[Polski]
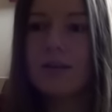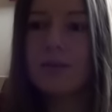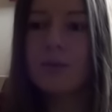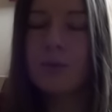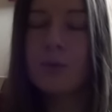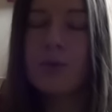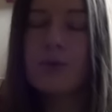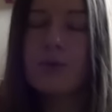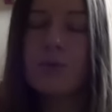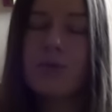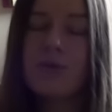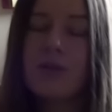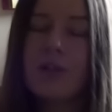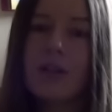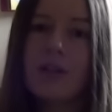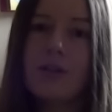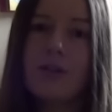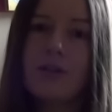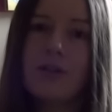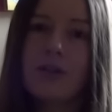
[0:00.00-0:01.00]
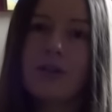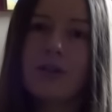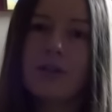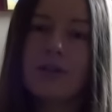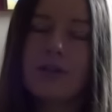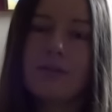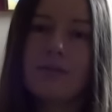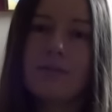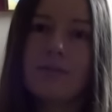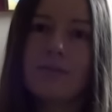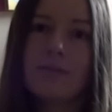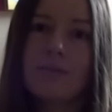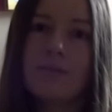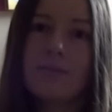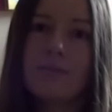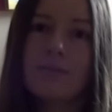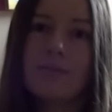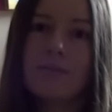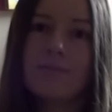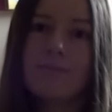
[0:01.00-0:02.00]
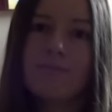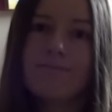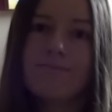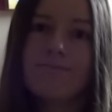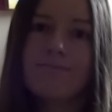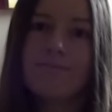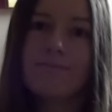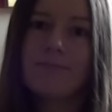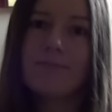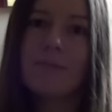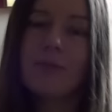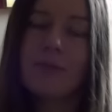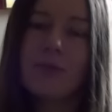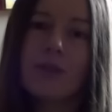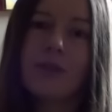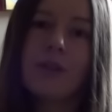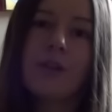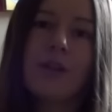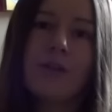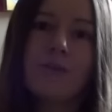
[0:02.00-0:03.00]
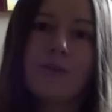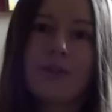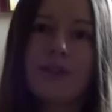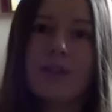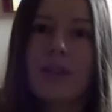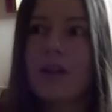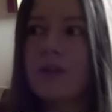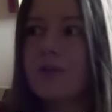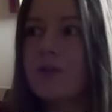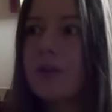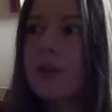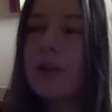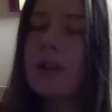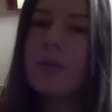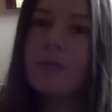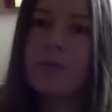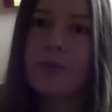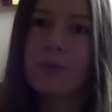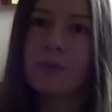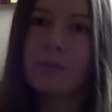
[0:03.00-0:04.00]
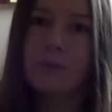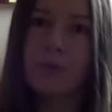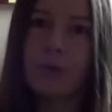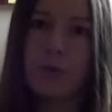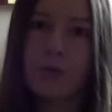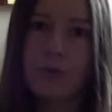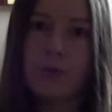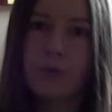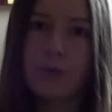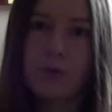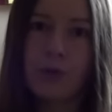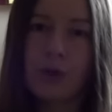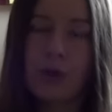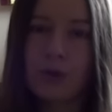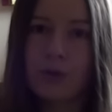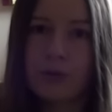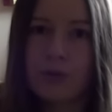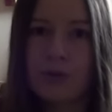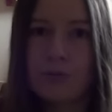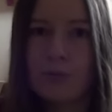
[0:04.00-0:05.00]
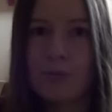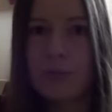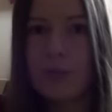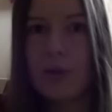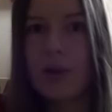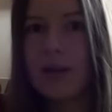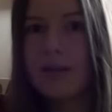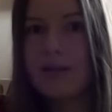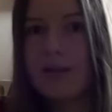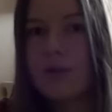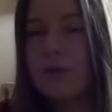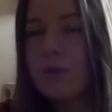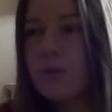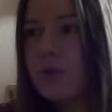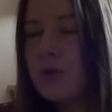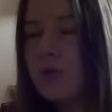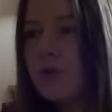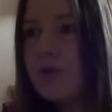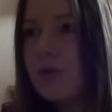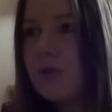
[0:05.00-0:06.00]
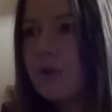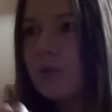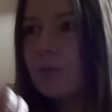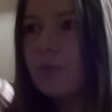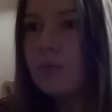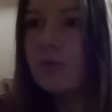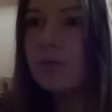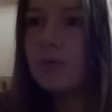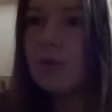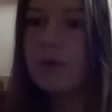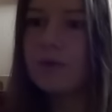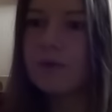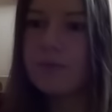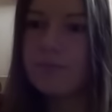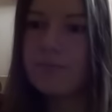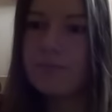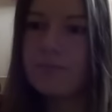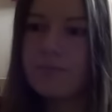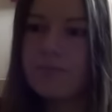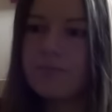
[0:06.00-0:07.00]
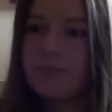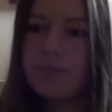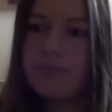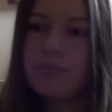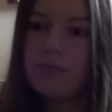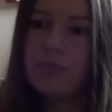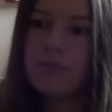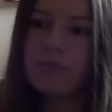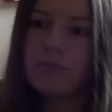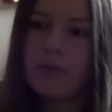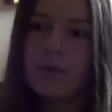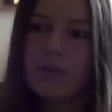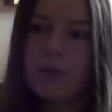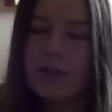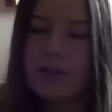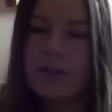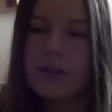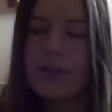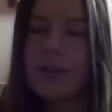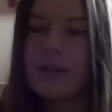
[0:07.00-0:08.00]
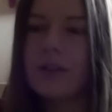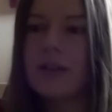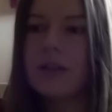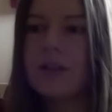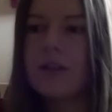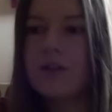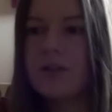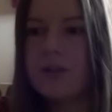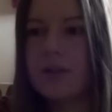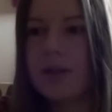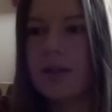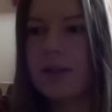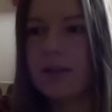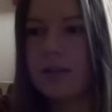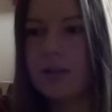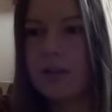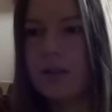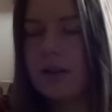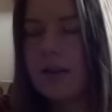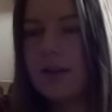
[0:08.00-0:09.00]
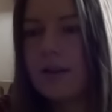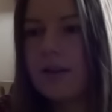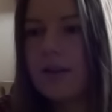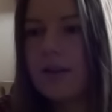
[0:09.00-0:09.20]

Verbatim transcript: y, twórcy uznali, że, że tyle wystarczy, tak? Chodziło tylko o to, żeby pokazać, no w książce to było no, ładnych kilkanaście kartek.